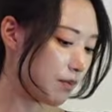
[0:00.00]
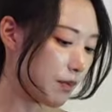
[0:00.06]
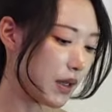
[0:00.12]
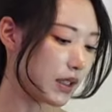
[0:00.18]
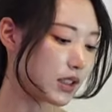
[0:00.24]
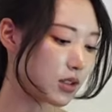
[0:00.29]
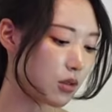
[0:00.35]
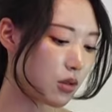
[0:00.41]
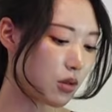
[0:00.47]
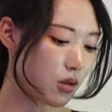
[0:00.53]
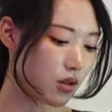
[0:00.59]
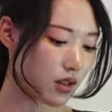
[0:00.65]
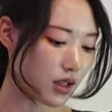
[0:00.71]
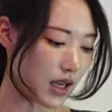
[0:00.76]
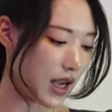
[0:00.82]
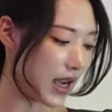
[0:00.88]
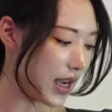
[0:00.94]

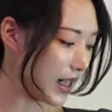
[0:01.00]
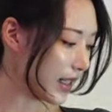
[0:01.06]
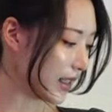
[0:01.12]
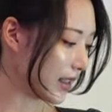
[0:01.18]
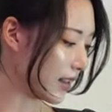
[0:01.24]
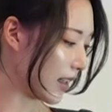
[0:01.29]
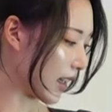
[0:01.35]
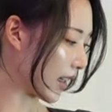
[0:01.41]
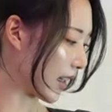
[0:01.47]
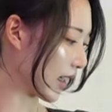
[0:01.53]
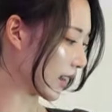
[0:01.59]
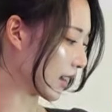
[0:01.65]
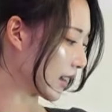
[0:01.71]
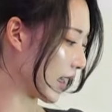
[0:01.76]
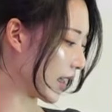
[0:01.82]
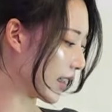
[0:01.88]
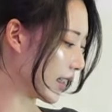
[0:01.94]
パソコンが入んなかっ
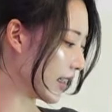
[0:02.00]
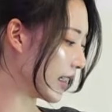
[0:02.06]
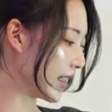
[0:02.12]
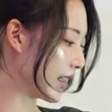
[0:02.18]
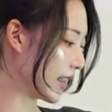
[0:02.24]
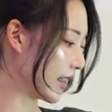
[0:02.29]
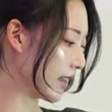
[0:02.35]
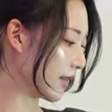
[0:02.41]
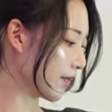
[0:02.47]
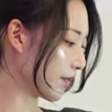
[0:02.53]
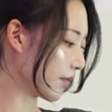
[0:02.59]
たり